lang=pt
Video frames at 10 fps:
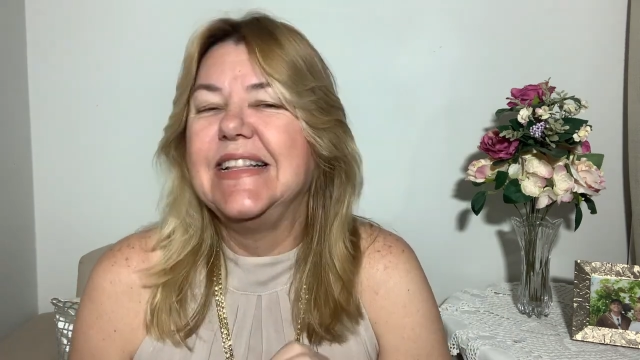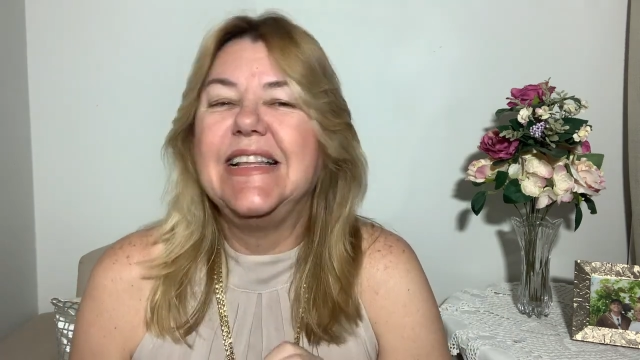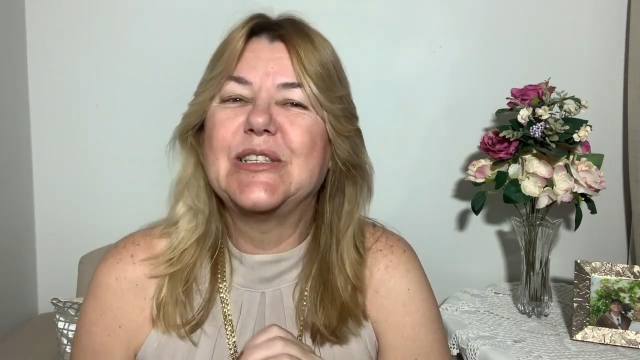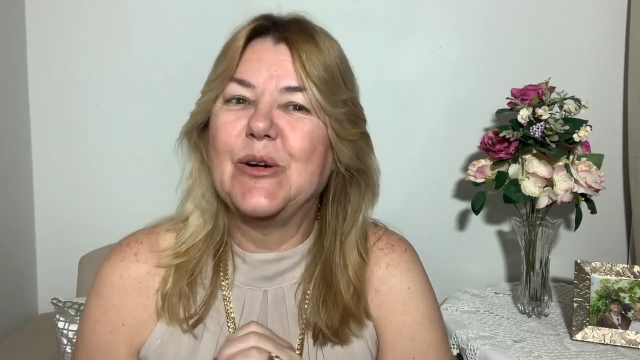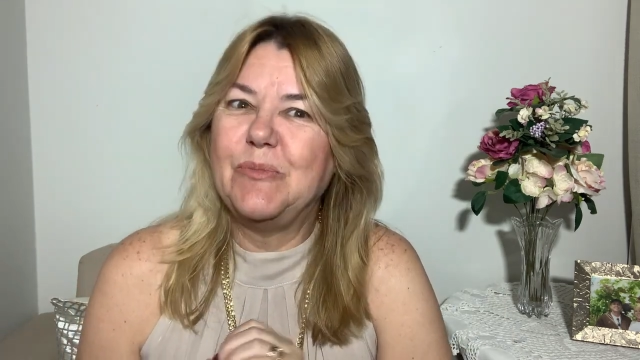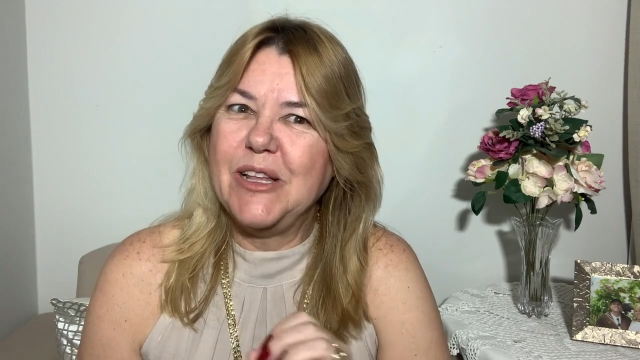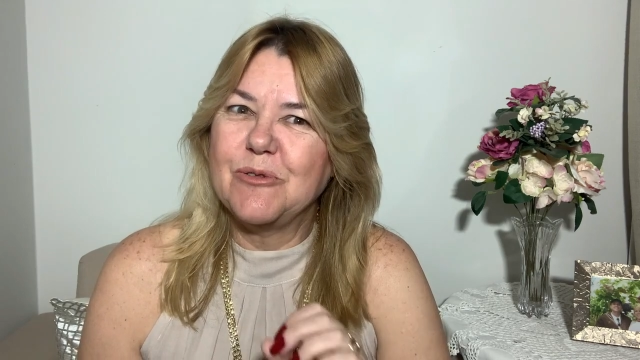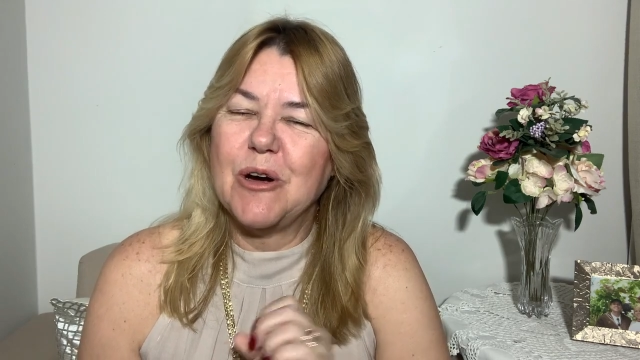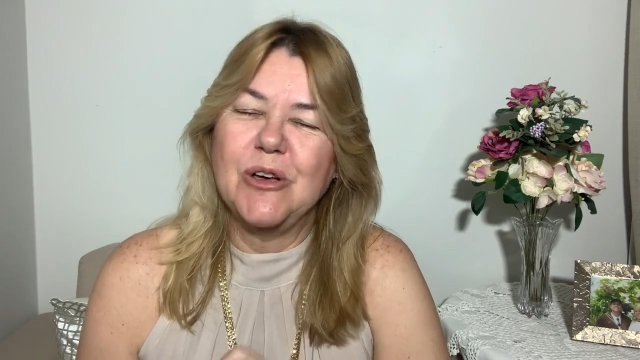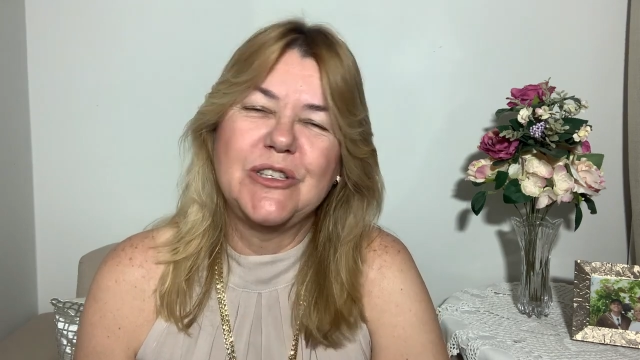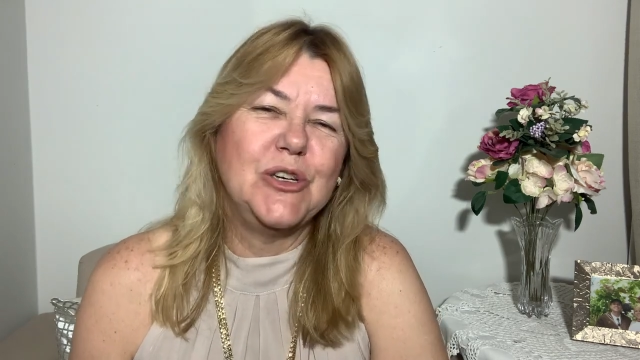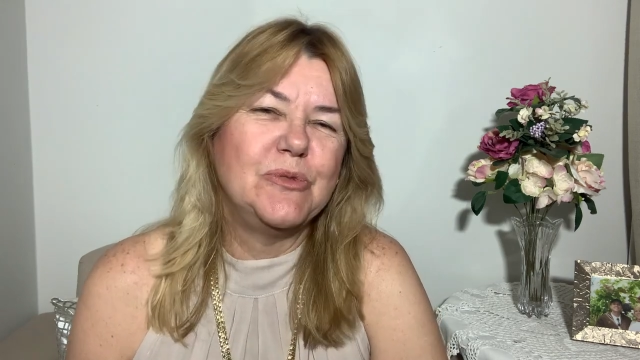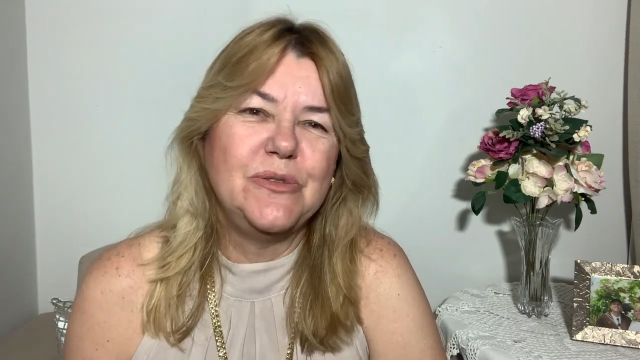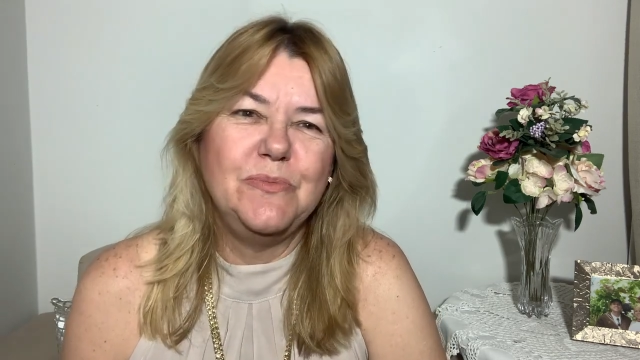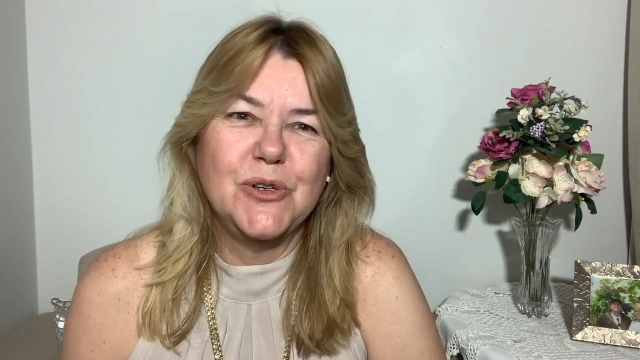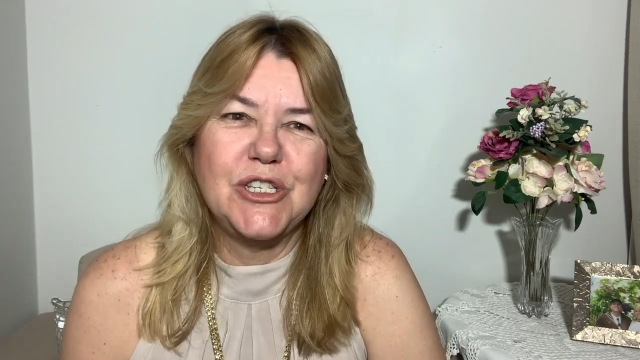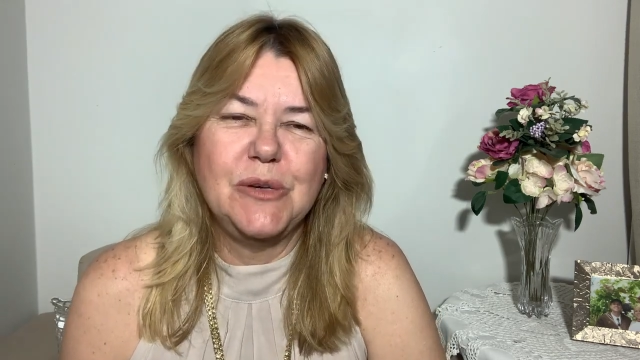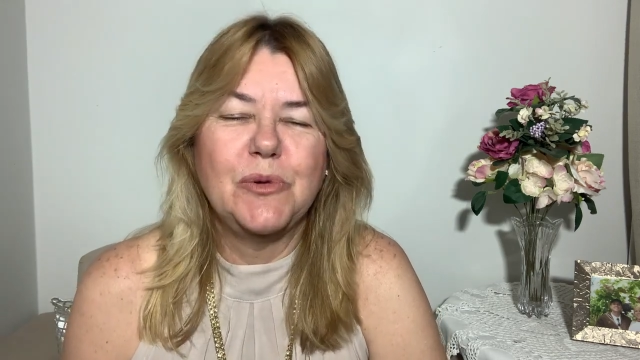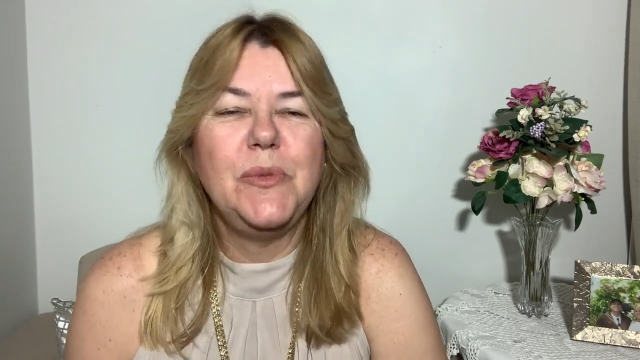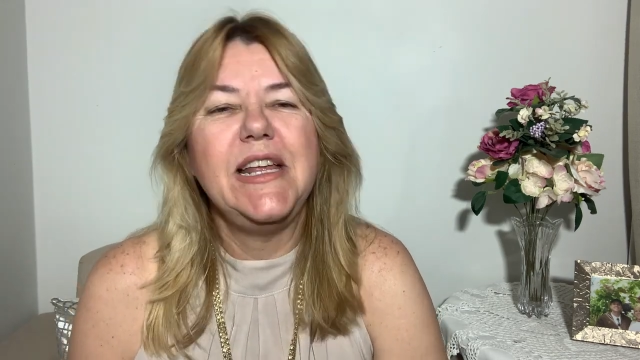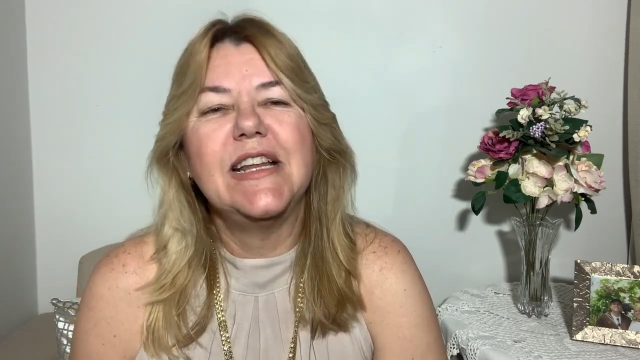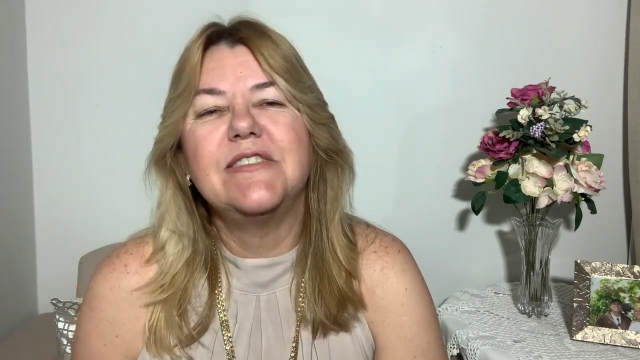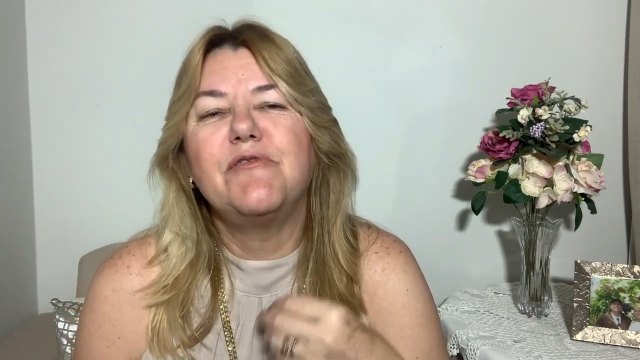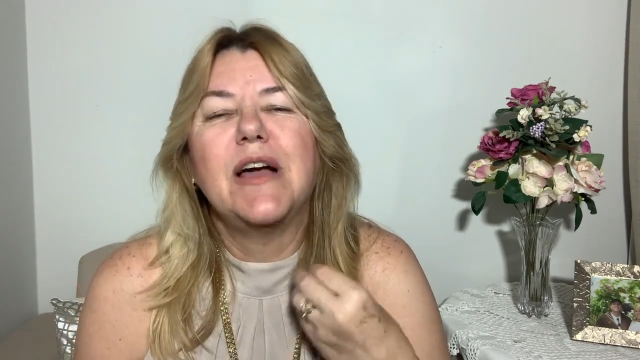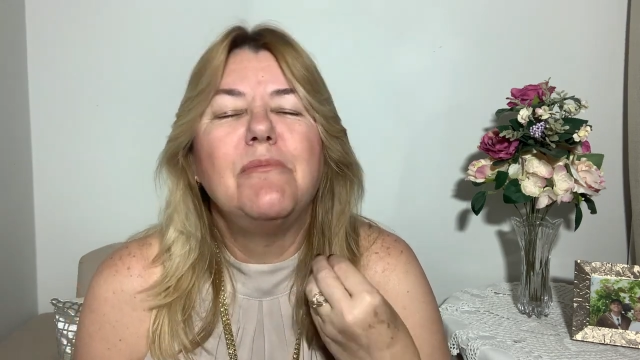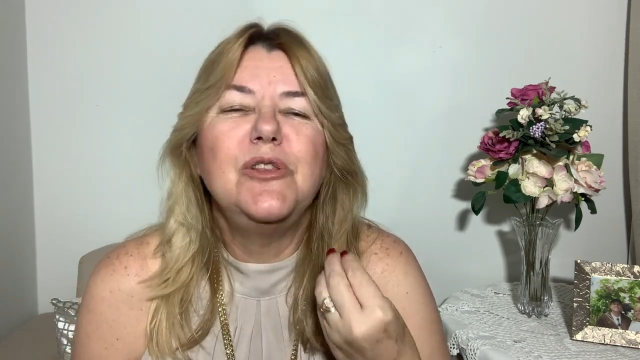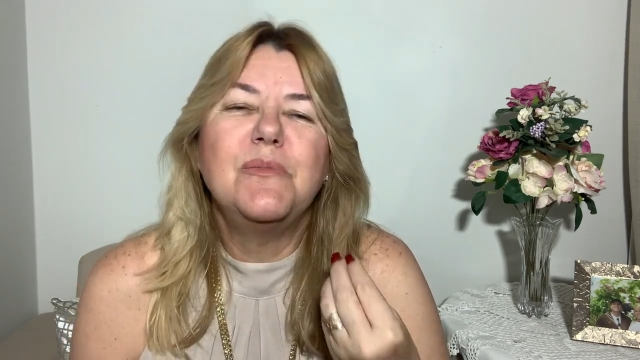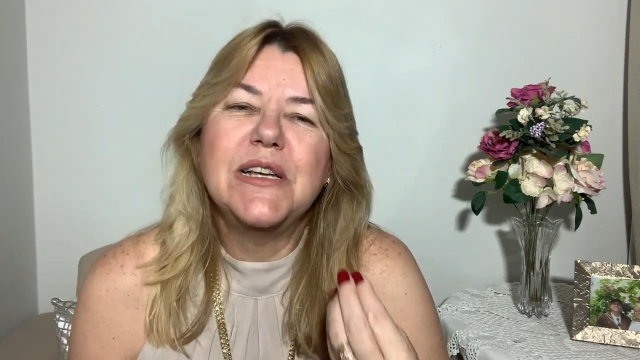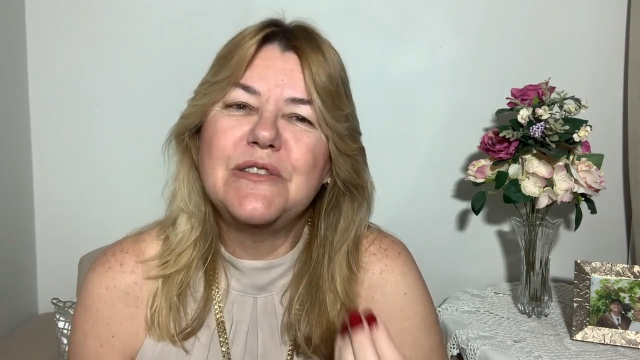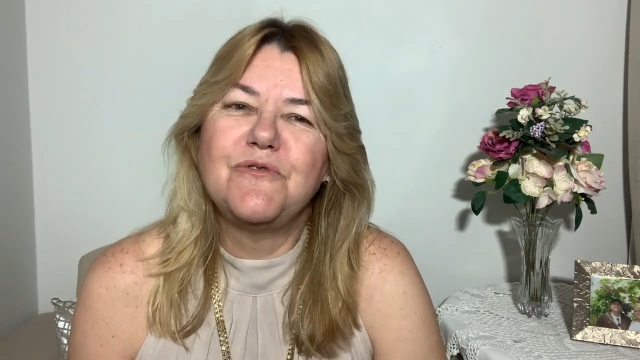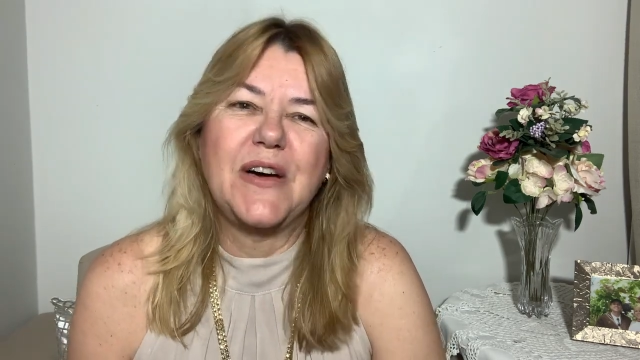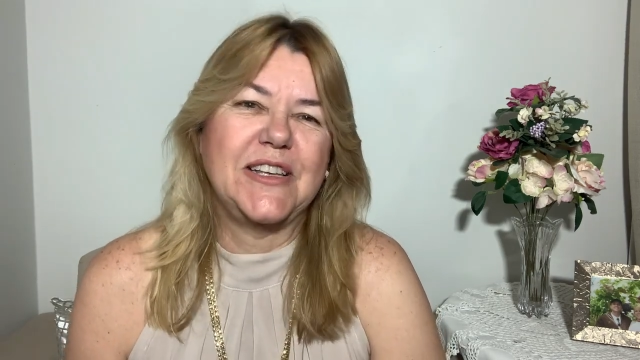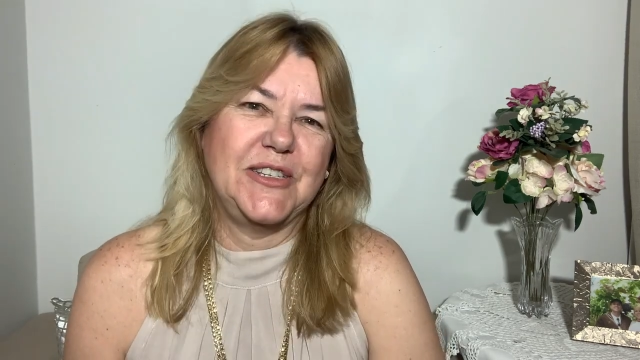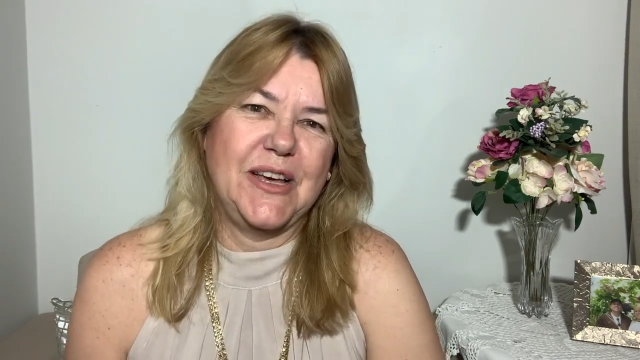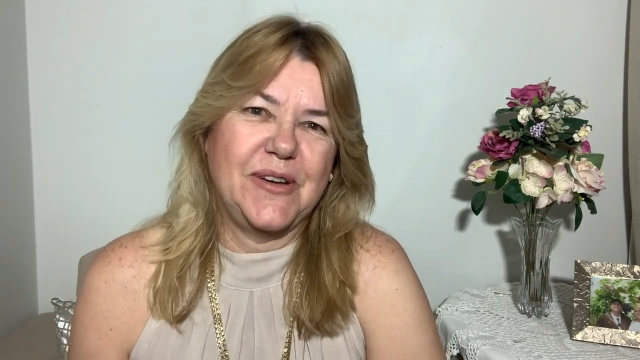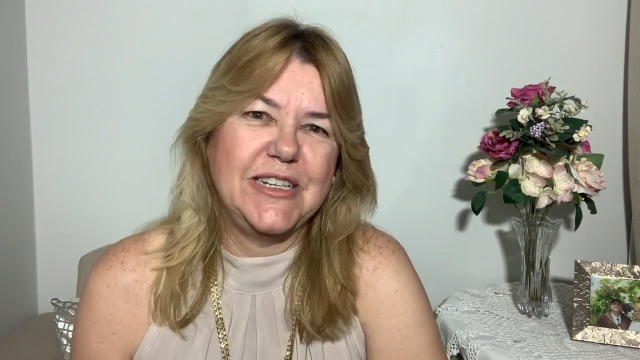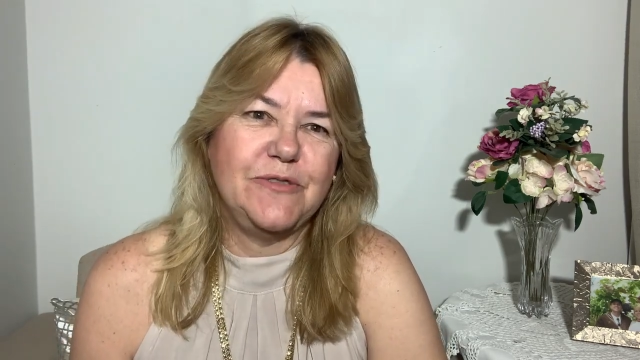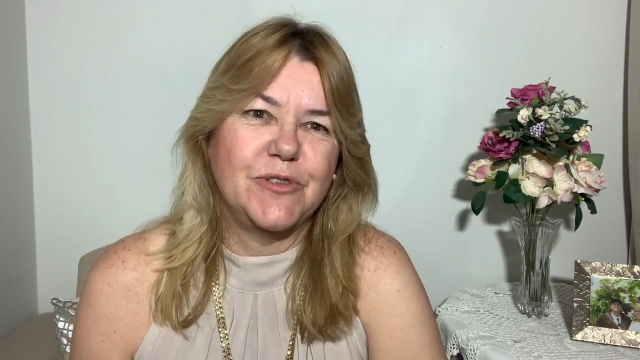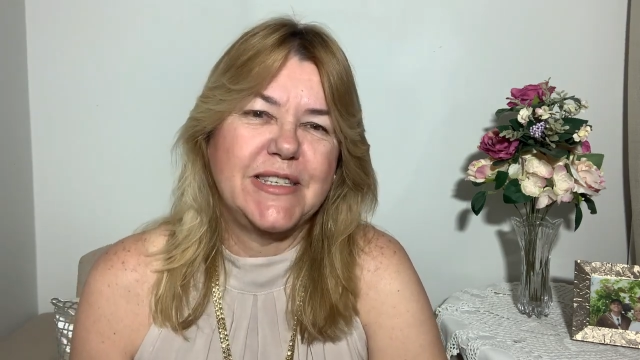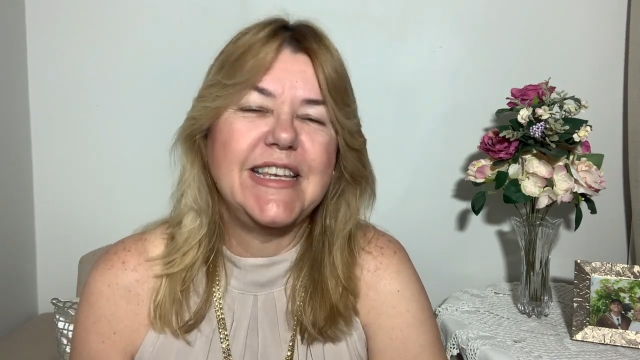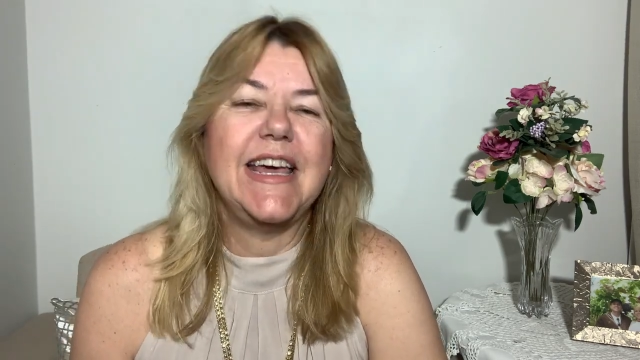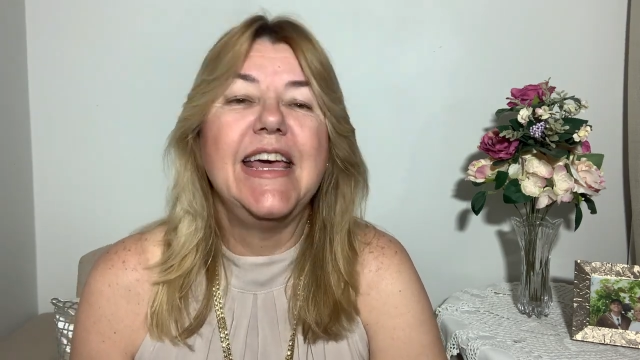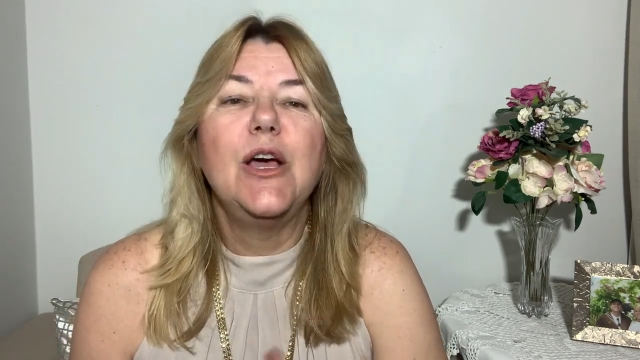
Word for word: Descobrindo qual é o seu biotipo, meninas, vai ficar muito mais fácil na hora de você